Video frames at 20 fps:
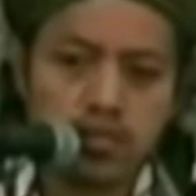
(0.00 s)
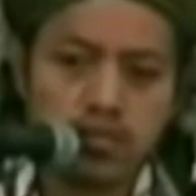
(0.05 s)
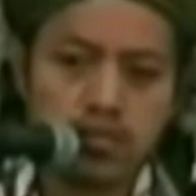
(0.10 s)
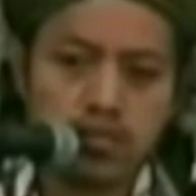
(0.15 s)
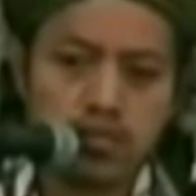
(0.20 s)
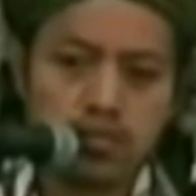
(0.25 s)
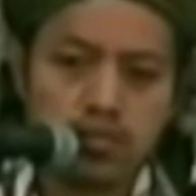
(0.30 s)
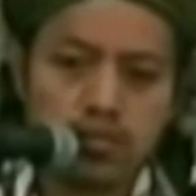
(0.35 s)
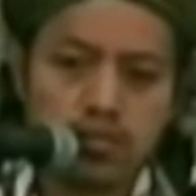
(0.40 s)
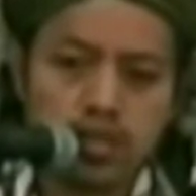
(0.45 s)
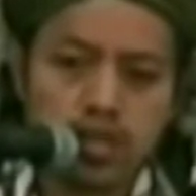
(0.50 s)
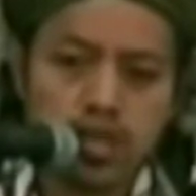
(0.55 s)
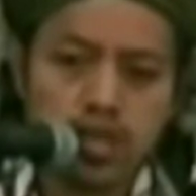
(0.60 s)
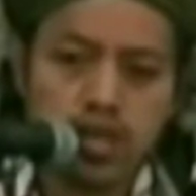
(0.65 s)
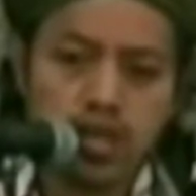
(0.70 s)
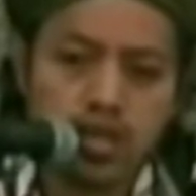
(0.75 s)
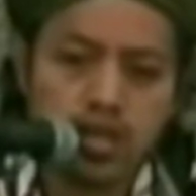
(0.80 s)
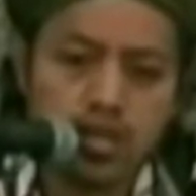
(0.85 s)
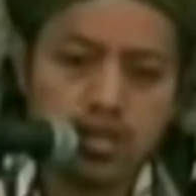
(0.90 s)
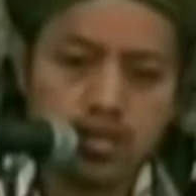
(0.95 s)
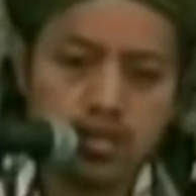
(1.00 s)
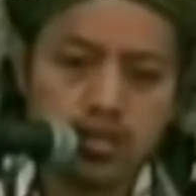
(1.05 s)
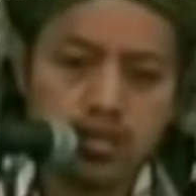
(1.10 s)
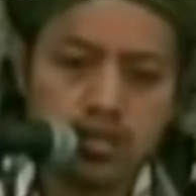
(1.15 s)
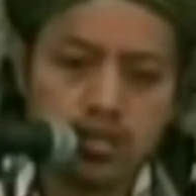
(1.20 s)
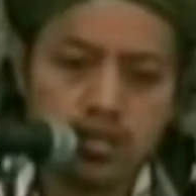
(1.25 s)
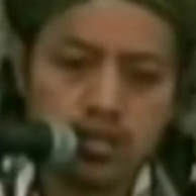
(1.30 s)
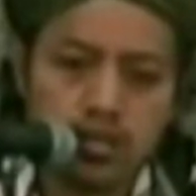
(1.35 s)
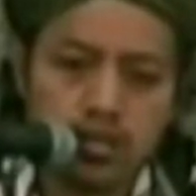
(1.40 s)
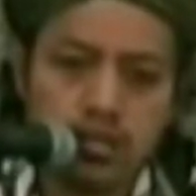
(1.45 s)
nggak usah
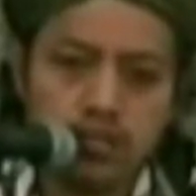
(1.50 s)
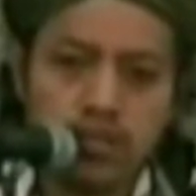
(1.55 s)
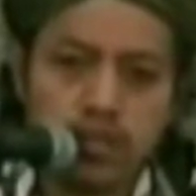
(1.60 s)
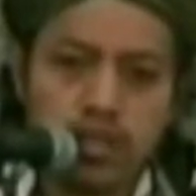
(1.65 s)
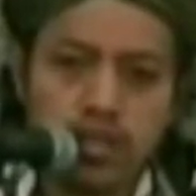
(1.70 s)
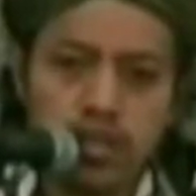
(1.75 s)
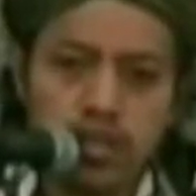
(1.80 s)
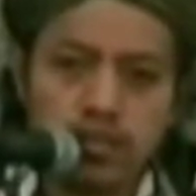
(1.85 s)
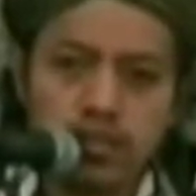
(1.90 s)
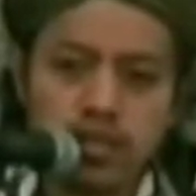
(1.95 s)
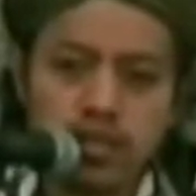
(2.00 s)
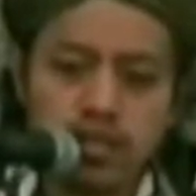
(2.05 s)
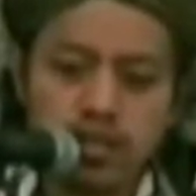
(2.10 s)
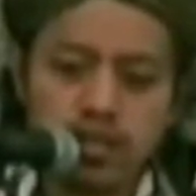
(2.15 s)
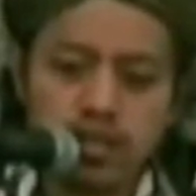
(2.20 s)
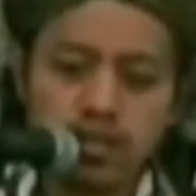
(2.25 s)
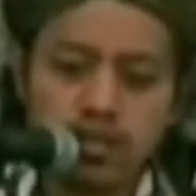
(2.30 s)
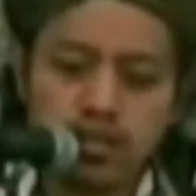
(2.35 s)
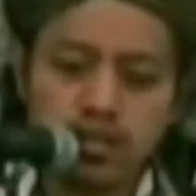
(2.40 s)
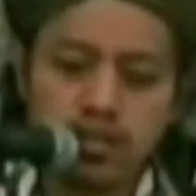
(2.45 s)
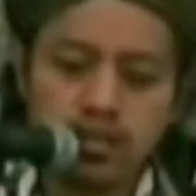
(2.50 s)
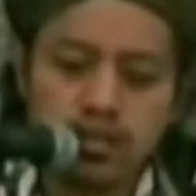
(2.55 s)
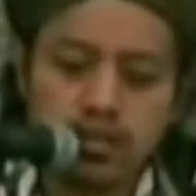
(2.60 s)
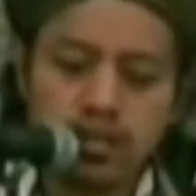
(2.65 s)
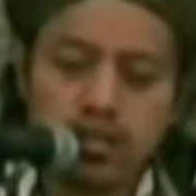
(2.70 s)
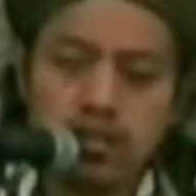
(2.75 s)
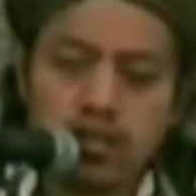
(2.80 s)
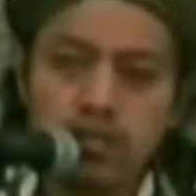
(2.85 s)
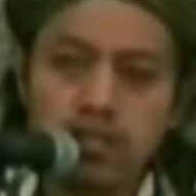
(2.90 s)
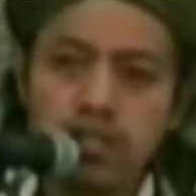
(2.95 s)
lebay tahu ya
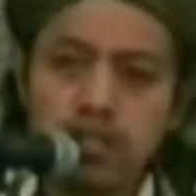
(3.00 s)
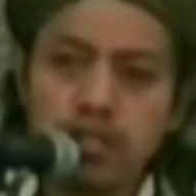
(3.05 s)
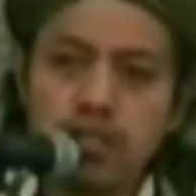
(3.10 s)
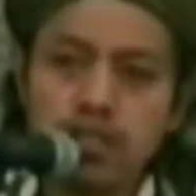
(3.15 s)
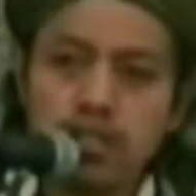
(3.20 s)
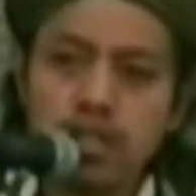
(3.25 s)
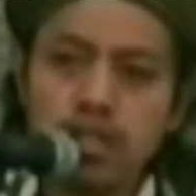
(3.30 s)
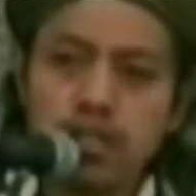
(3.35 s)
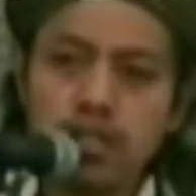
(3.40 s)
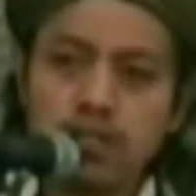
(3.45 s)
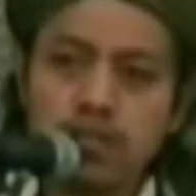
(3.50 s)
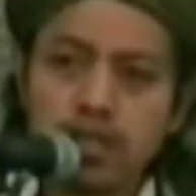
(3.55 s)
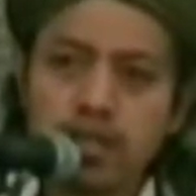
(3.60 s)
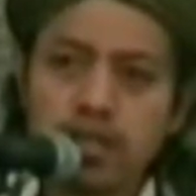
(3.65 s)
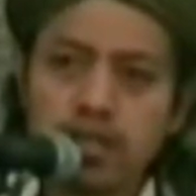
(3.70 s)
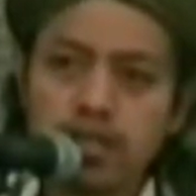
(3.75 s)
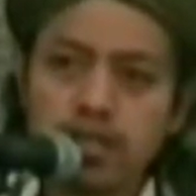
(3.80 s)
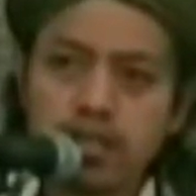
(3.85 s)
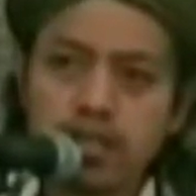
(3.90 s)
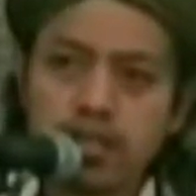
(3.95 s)
Kowi tahu nggak lebay?